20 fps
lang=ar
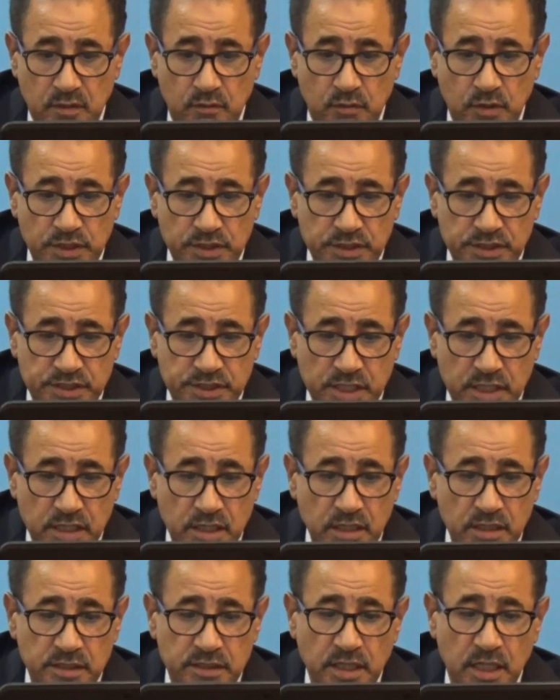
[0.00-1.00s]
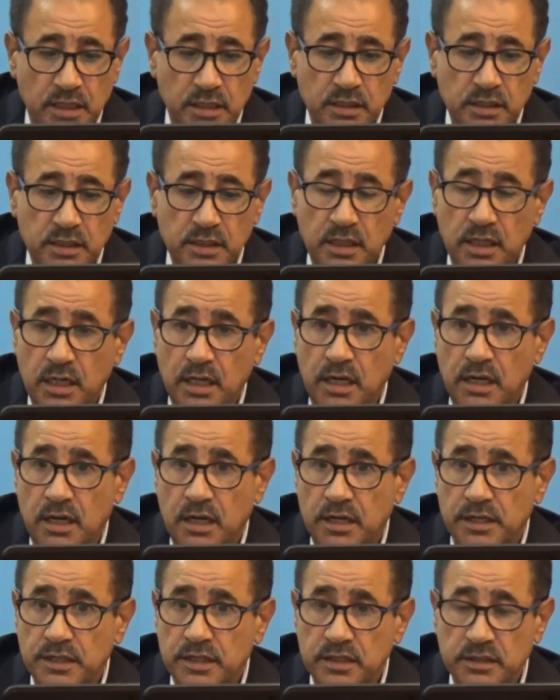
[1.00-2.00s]
ويسعى لتقليل
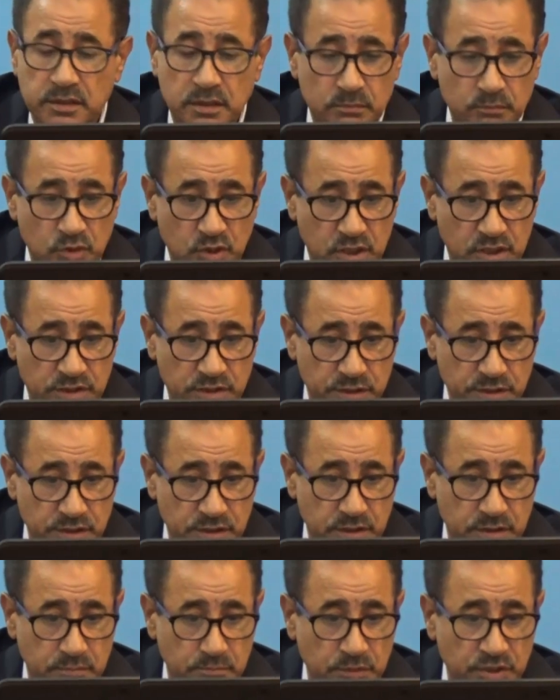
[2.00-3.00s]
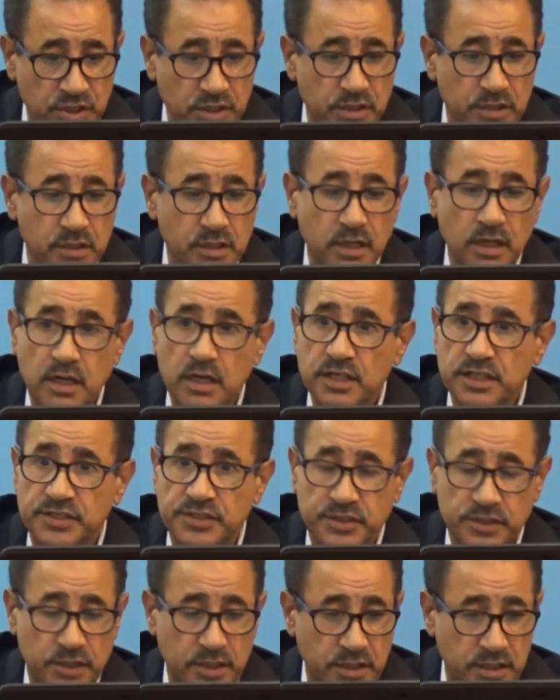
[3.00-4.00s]
الإعانات للمهاجرين مثل الرعاية
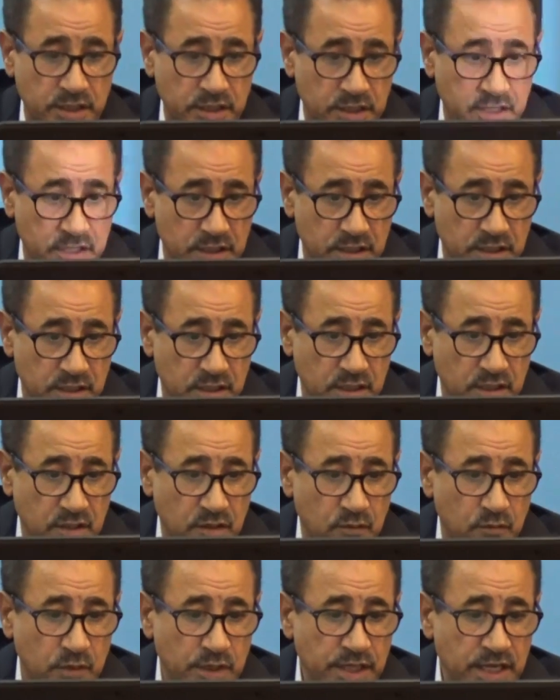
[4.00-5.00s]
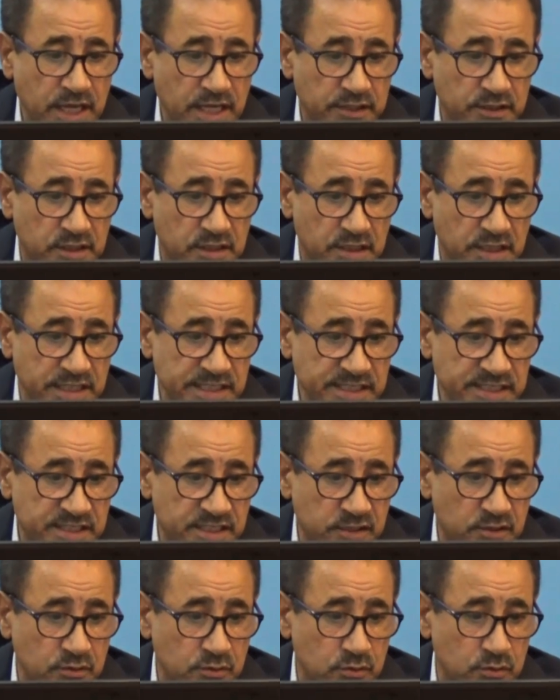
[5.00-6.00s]
الصحية ودعت
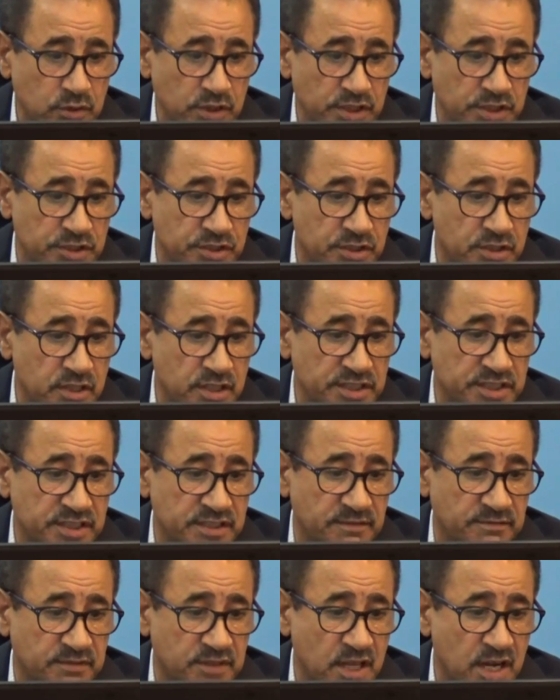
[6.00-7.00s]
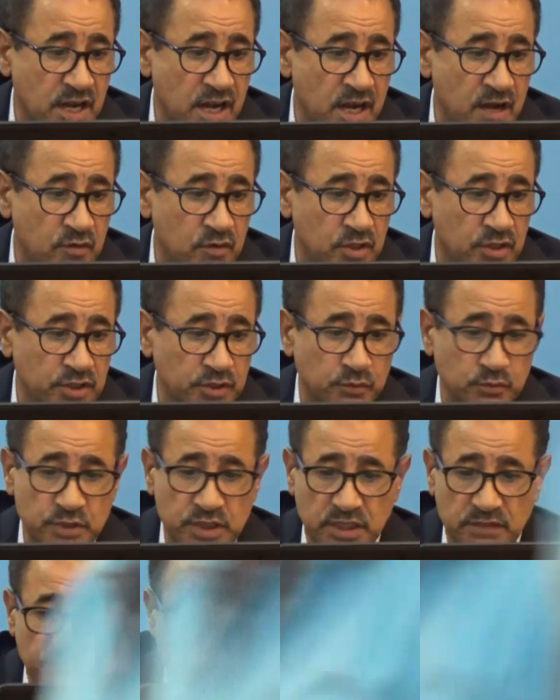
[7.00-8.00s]
رئيسته لإجراء استفتاء حول
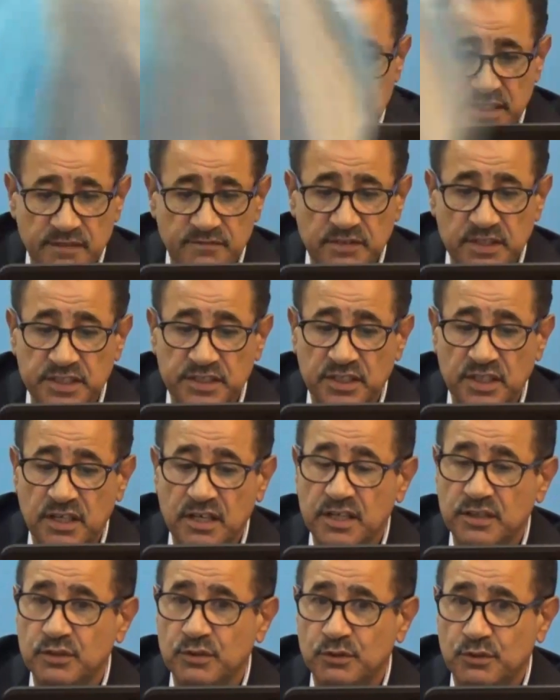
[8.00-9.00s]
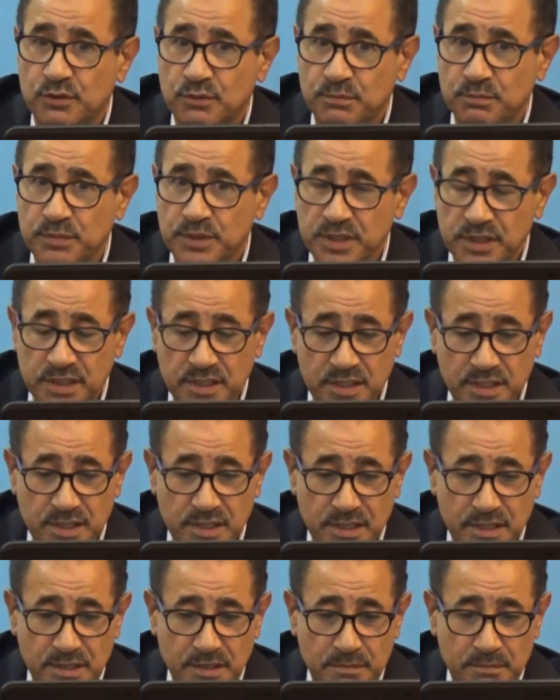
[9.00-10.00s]
عضوية فرنسا في الاتحاد الأوروبي
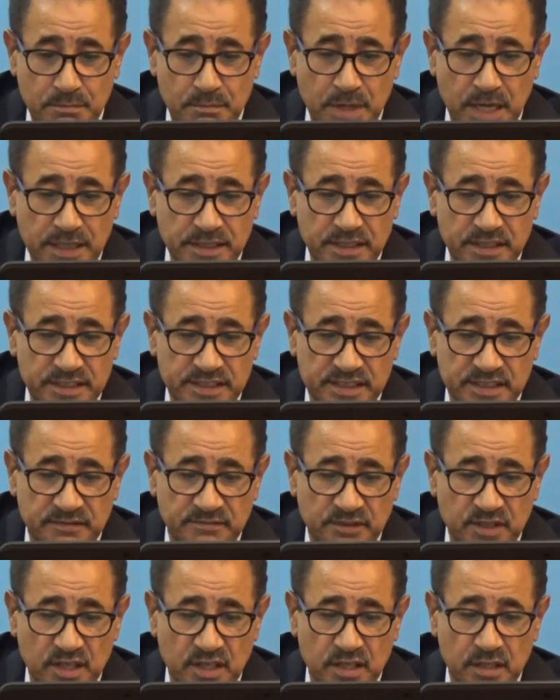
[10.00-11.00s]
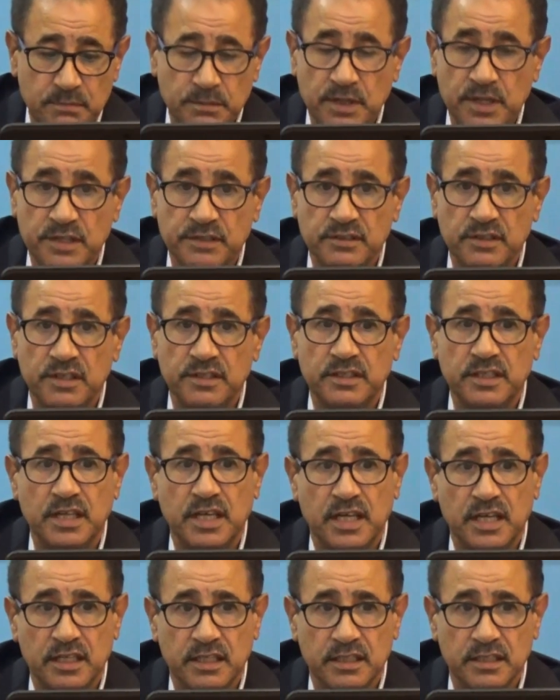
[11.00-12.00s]
بعد الاستفتاء البريطاني
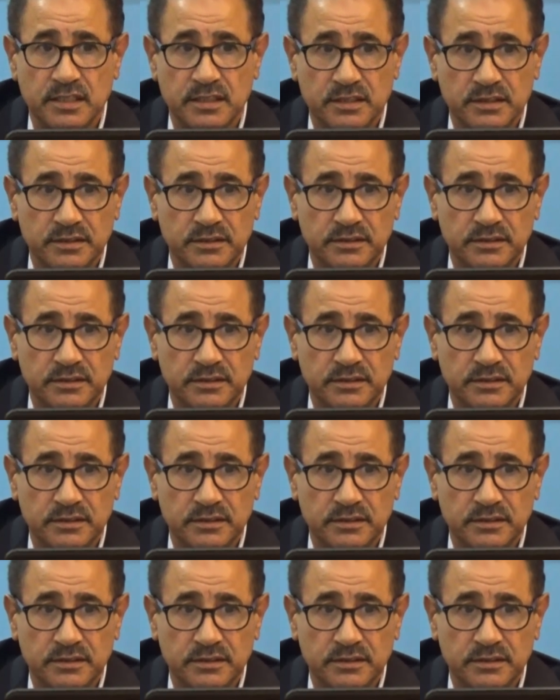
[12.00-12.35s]
الأخير